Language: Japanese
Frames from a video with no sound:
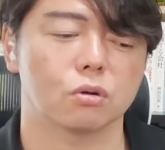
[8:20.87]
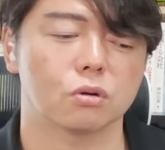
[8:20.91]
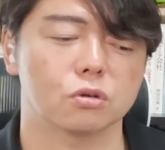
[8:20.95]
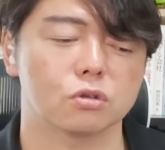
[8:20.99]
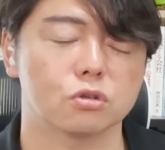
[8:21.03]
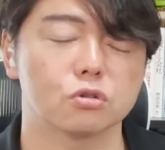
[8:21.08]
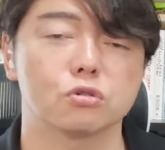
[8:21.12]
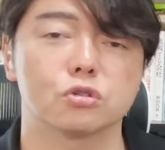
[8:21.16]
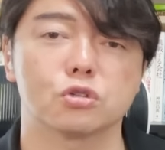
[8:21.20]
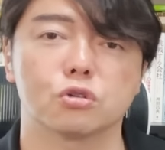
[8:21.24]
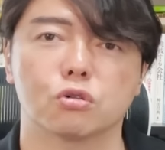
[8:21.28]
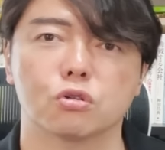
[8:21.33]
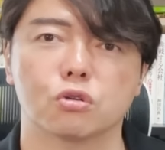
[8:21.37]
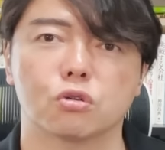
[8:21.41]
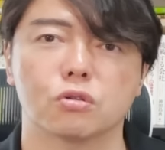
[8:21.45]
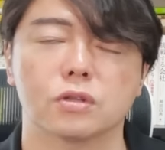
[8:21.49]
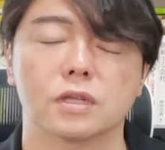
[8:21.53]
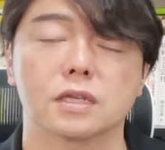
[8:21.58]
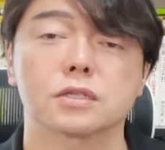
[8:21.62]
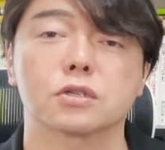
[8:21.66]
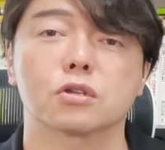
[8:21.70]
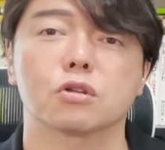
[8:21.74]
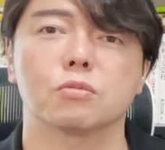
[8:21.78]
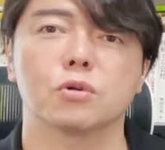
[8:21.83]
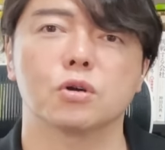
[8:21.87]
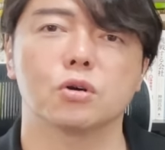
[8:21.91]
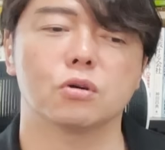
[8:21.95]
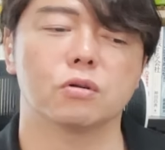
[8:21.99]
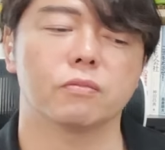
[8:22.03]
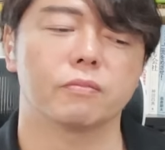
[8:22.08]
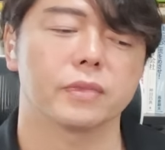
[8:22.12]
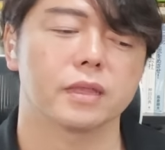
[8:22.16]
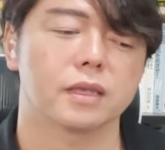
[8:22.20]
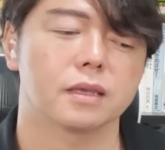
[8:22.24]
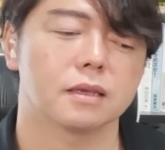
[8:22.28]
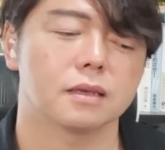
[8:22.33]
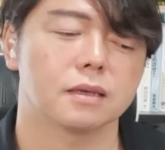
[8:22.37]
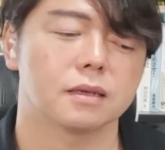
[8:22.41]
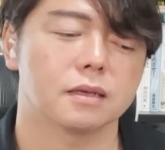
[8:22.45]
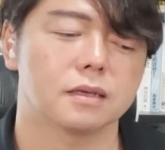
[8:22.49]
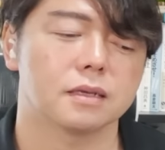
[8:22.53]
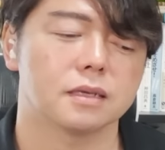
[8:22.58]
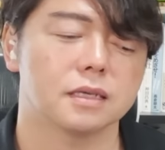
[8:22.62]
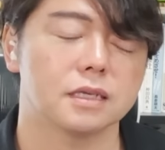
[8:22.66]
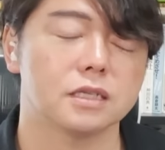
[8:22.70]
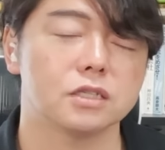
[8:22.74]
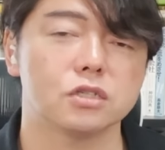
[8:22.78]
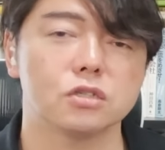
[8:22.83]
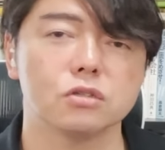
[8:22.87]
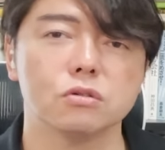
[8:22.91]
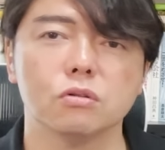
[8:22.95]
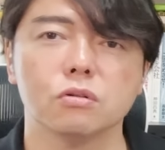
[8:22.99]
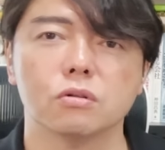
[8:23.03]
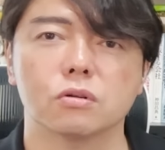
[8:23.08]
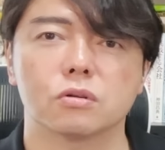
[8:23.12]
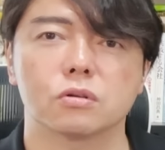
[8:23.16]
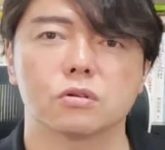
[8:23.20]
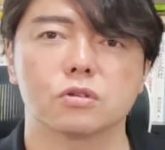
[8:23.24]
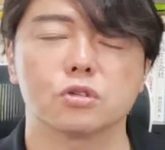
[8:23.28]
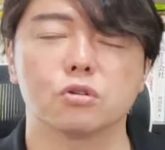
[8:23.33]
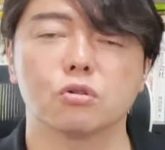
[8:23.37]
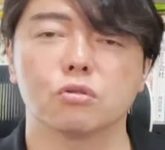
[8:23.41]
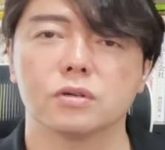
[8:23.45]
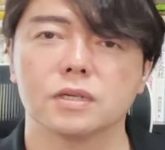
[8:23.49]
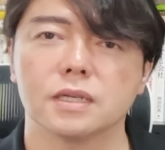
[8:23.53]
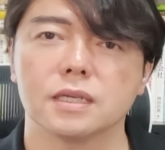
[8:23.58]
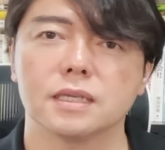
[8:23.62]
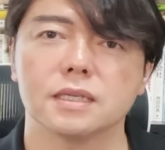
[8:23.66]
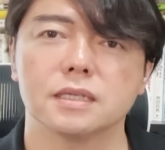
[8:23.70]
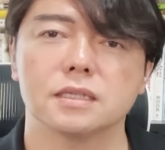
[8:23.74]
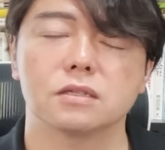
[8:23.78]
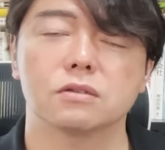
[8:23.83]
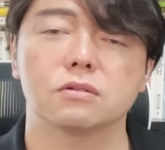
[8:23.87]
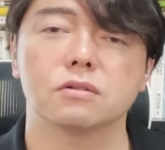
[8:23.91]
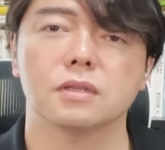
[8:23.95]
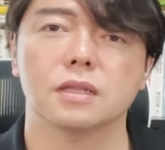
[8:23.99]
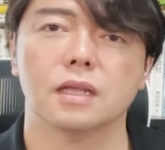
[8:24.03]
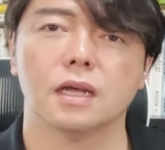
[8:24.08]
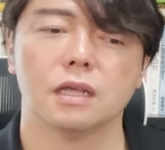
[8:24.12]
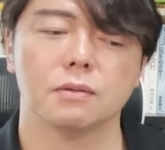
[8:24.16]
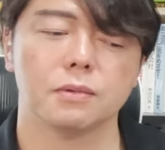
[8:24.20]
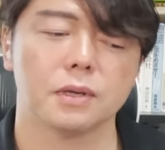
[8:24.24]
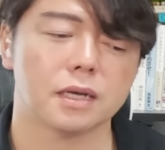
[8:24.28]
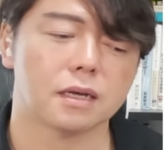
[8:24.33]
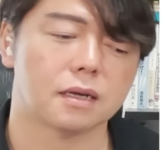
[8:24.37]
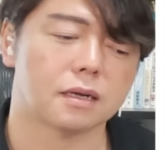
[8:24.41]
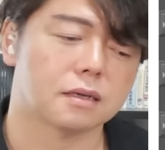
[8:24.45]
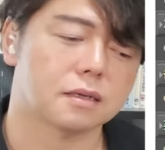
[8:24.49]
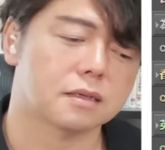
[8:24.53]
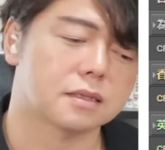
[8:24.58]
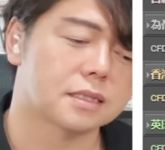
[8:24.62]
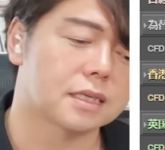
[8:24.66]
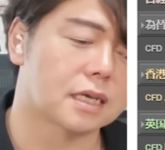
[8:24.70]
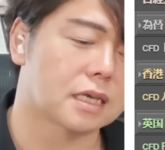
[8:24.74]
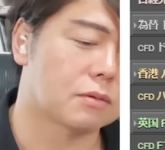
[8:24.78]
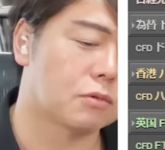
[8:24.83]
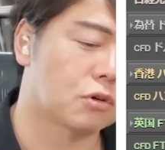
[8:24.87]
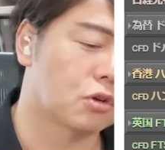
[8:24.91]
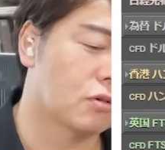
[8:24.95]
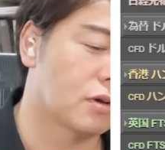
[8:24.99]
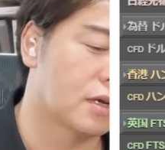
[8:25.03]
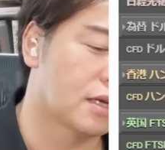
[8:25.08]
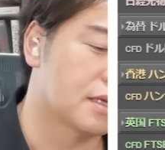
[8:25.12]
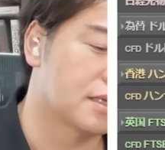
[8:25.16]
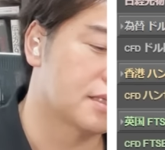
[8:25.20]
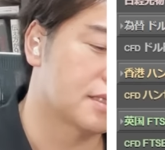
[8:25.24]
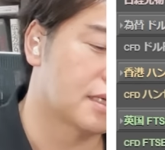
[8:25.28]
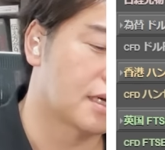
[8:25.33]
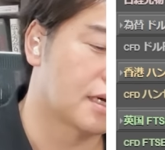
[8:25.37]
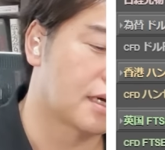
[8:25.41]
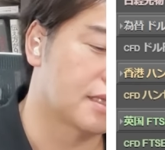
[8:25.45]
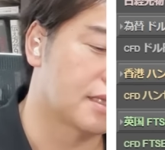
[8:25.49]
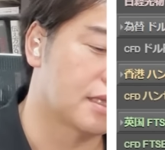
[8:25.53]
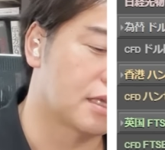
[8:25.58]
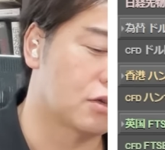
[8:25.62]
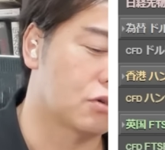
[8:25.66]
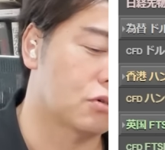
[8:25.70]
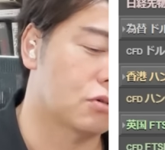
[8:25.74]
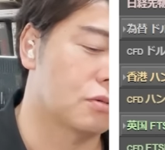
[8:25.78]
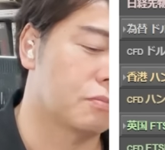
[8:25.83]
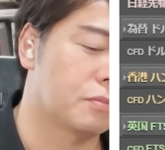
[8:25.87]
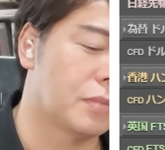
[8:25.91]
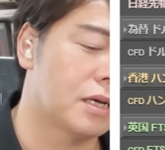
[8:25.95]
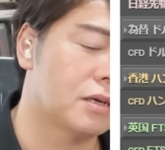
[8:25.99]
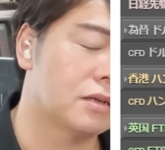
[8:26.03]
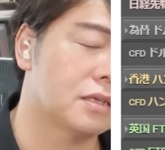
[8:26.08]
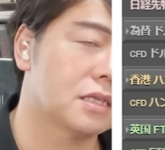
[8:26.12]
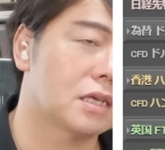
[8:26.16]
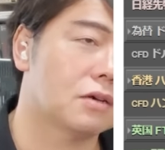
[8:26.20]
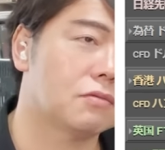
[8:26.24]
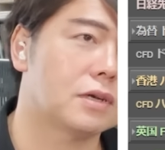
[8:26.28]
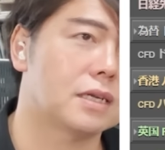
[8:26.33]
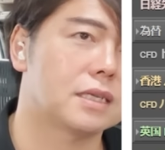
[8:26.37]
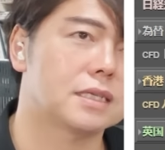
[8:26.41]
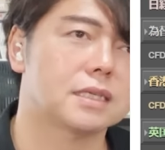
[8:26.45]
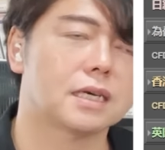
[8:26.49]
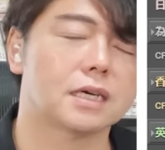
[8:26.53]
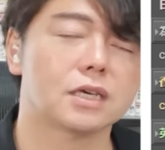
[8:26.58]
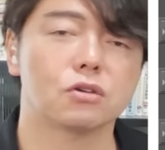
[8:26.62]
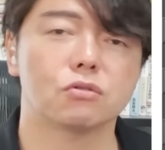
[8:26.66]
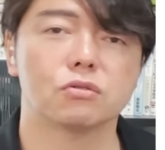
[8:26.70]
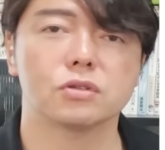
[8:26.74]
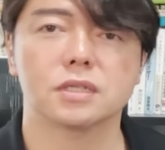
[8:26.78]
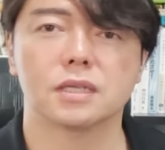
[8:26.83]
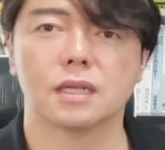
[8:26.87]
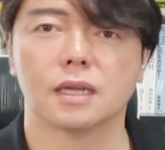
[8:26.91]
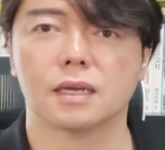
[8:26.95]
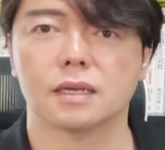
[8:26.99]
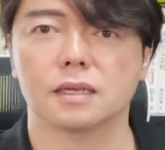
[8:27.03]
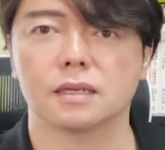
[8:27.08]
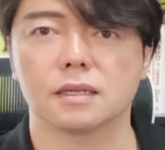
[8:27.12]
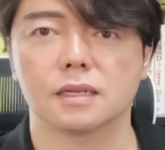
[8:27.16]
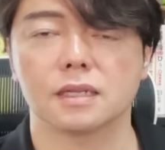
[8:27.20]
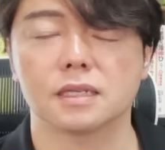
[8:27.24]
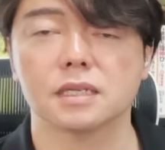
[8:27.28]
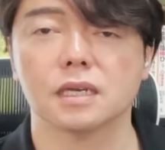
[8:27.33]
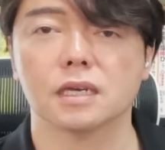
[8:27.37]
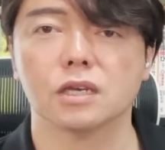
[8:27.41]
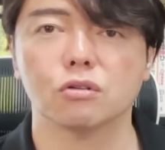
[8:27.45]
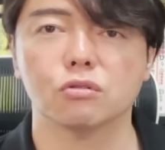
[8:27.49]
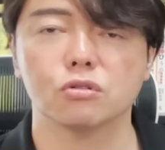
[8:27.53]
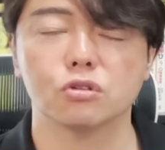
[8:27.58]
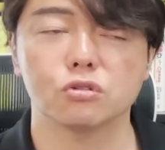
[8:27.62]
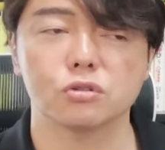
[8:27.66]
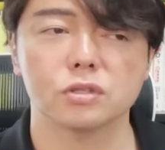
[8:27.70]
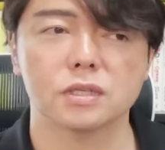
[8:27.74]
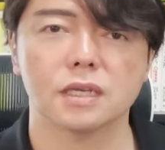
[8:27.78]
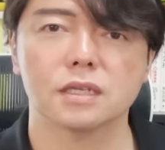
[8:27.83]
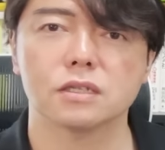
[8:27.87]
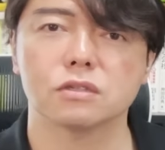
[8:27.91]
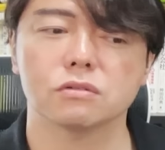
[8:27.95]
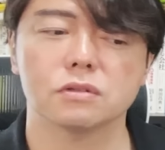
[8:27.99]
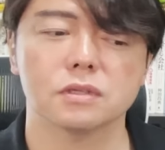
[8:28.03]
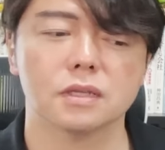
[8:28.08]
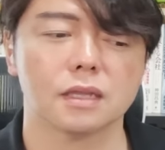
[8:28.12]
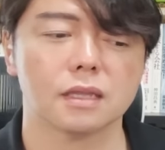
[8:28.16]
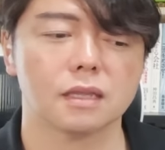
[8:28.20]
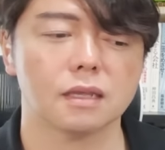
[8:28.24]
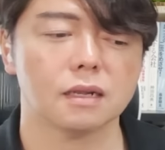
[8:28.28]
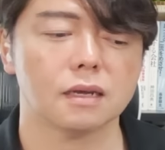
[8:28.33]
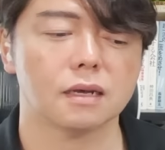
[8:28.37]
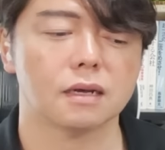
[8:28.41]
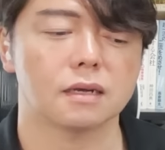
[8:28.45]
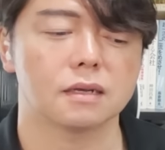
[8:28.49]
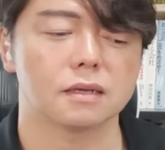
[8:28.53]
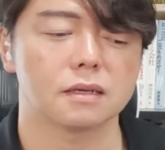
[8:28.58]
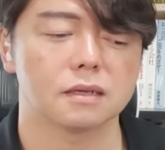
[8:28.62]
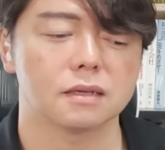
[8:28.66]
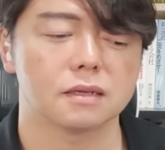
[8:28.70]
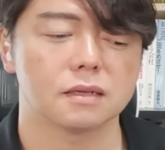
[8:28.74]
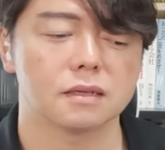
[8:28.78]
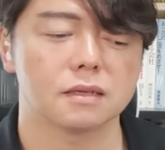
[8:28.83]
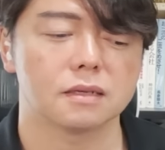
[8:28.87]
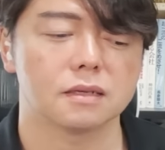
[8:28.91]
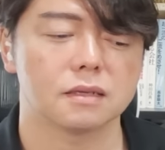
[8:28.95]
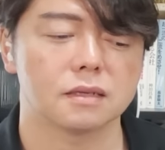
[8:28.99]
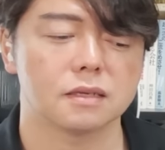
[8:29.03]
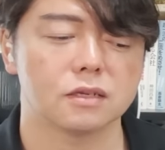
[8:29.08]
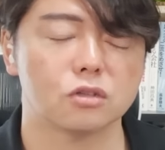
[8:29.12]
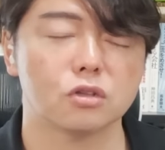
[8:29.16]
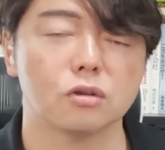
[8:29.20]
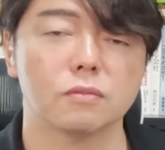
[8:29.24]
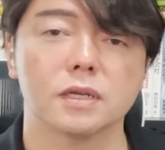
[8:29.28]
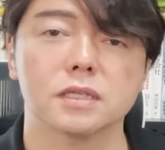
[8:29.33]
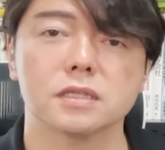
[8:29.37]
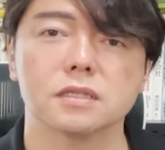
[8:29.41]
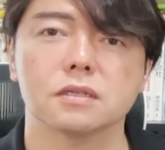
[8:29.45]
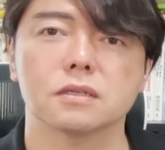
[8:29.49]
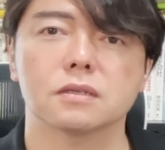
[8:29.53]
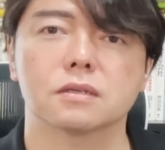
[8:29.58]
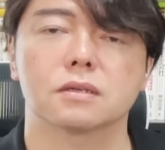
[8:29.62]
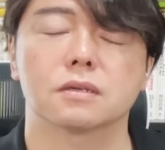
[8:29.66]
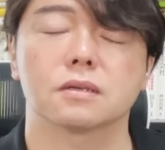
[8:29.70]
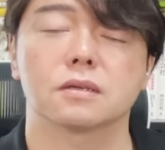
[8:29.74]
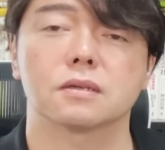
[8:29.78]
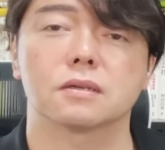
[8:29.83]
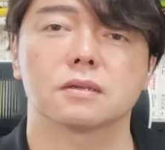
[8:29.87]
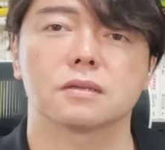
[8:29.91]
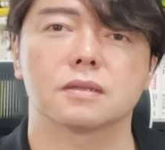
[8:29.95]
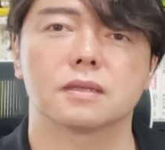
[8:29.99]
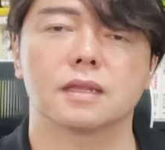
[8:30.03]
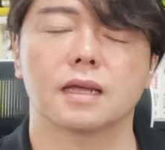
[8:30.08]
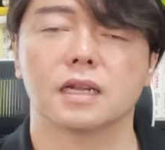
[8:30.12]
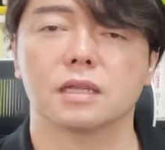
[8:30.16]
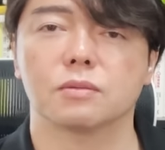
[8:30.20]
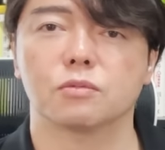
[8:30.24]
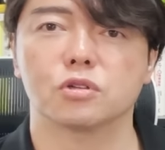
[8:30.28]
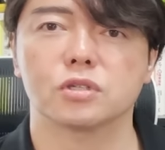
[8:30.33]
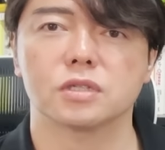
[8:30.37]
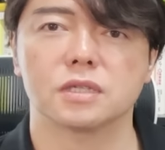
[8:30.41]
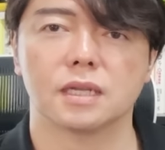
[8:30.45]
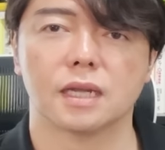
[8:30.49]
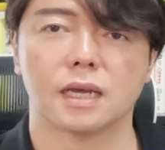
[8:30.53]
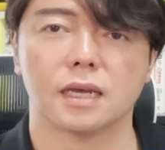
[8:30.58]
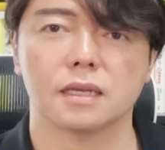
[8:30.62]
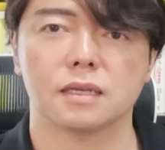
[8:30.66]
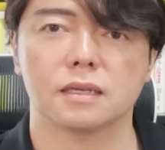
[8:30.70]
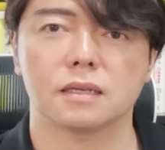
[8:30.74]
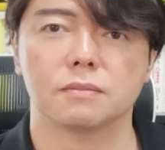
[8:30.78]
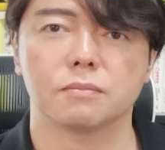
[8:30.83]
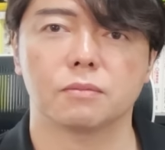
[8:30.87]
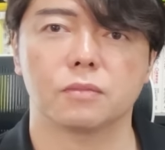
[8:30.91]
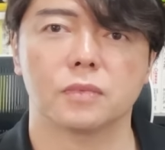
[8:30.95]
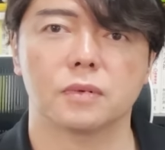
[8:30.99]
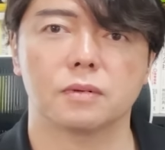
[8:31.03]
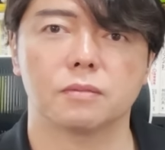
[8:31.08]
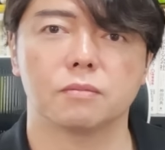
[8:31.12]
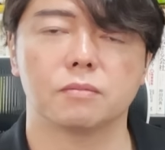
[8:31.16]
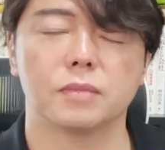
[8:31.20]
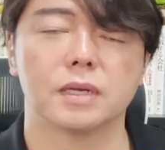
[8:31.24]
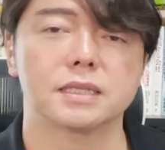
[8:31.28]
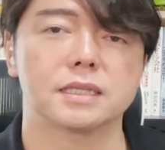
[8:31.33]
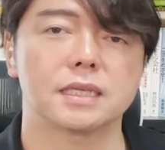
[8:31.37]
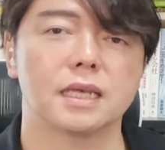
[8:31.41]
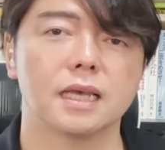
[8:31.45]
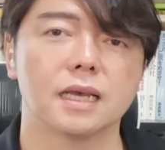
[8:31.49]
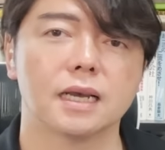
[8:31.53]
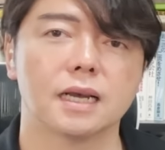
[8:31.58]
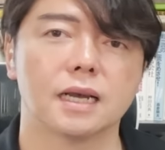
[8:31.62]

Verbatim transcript: という状況ですけども、一応容認するんであれば、先物は下がっていく。パイルさんは利下げをしたい。利下げを優先するんだったら、ひとまず何もしない。まあ、生